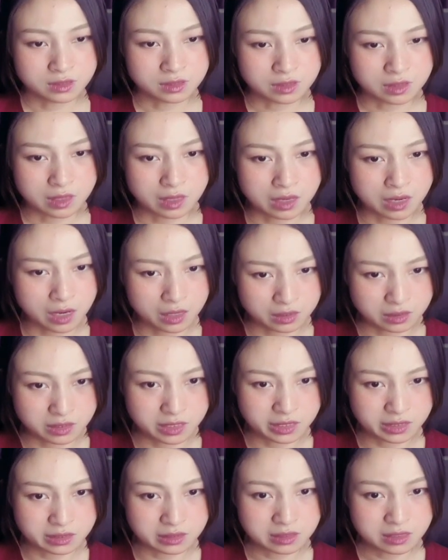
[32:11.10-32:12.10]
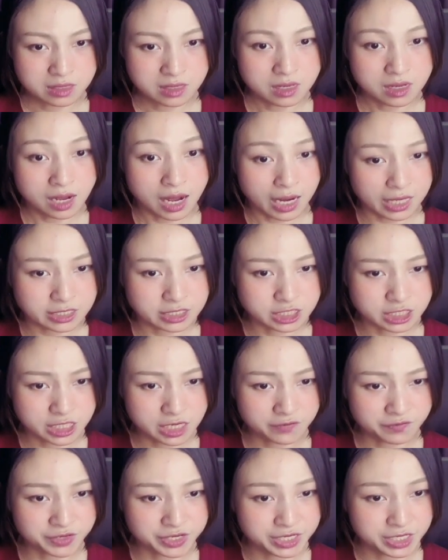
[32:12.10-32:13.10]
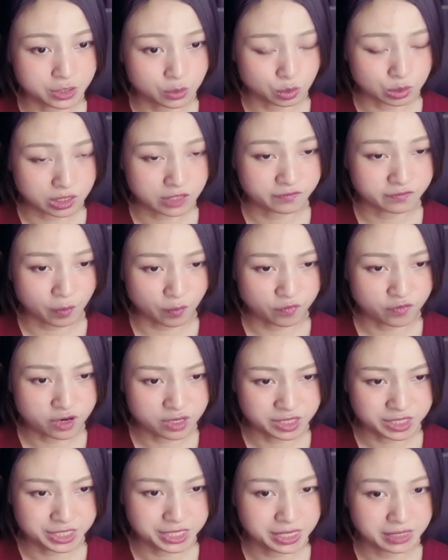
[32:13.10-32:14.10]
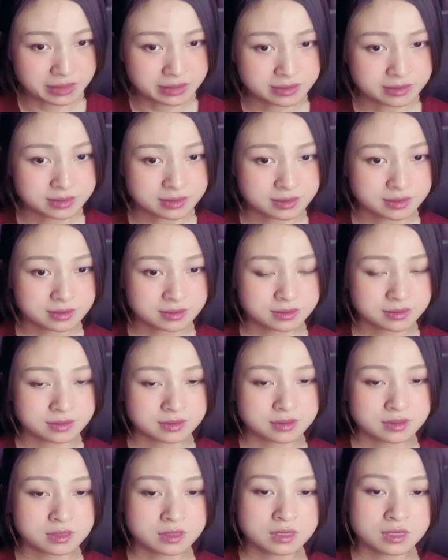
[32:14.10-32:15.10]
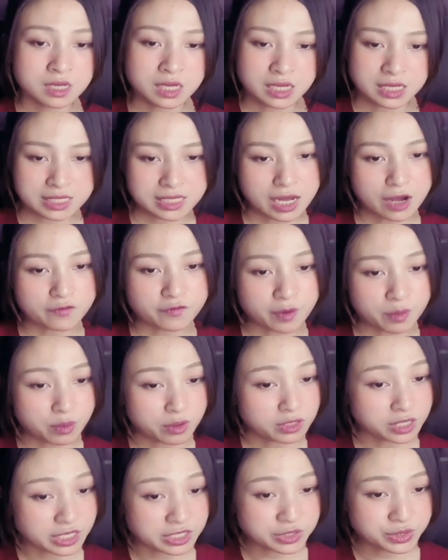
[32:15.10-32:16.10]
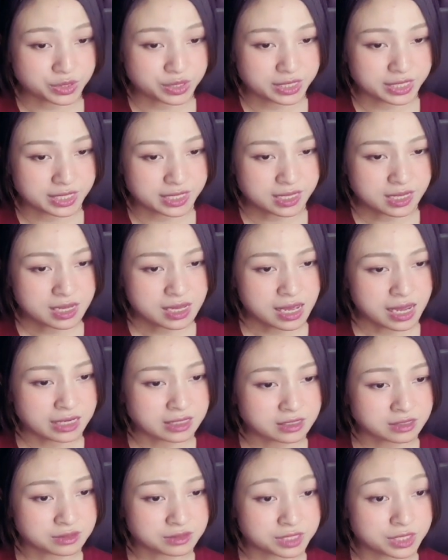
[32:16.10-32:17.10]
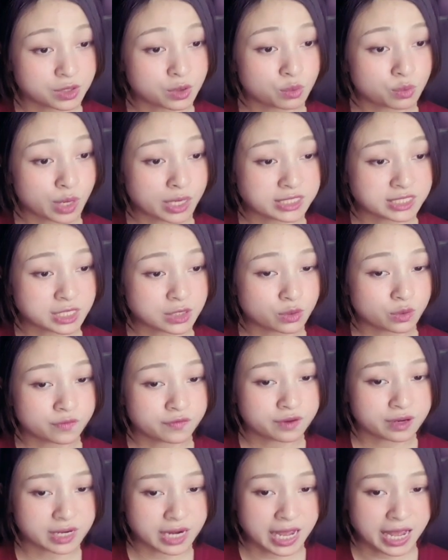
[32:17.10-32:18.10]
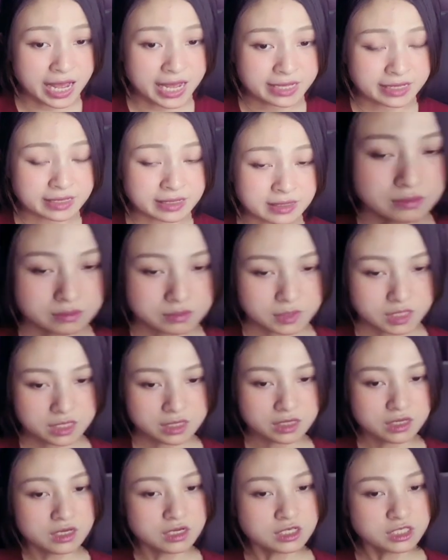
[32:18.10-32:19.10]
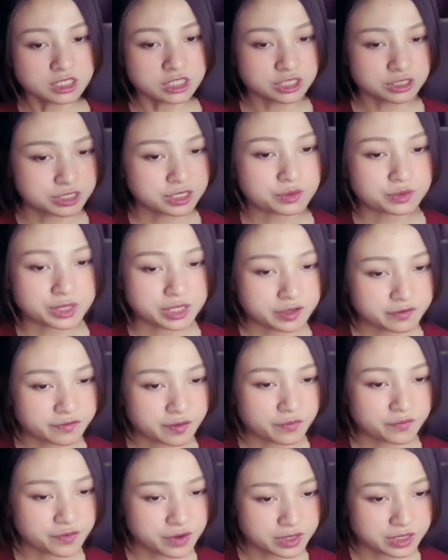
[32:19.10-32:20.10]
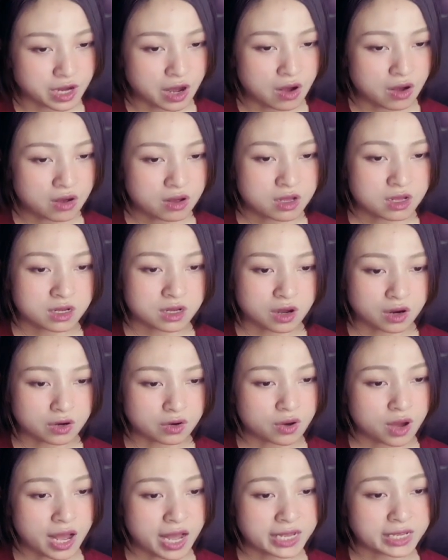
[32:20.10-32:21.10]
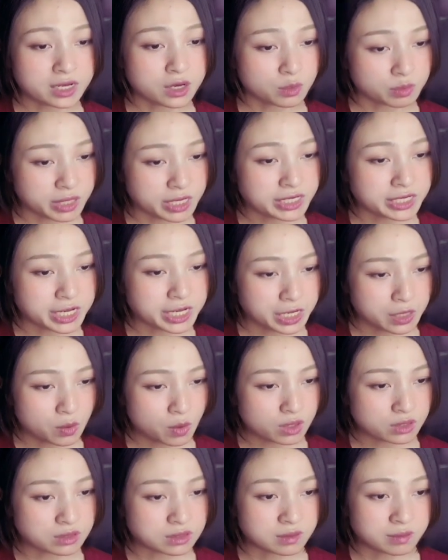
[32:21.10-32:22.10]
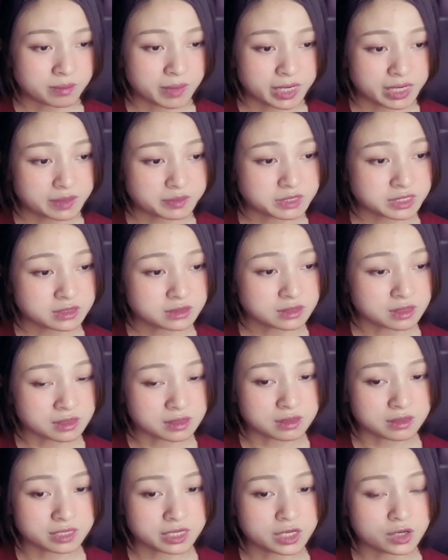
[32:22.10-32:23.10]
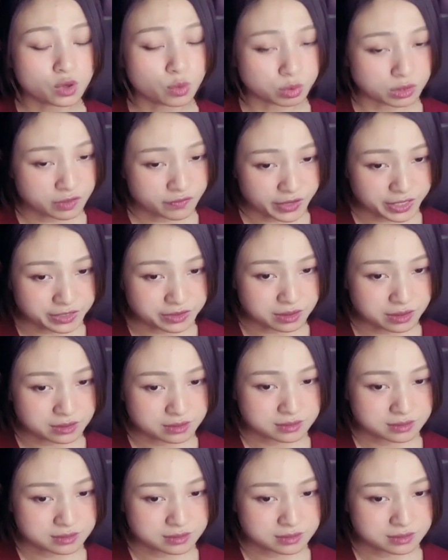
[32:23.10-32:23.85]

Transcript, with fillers: khẳng định hắn chính là vị cửu thiên phong vương kia ngao phong có thể suy nghĩ hắn tự nhiên cũng đoán ra đối phương là ai trừ kiểu thiên phong vương đó còn có ai không đến đế quân mà nắm giữ thực lực kinh khủng như vậy được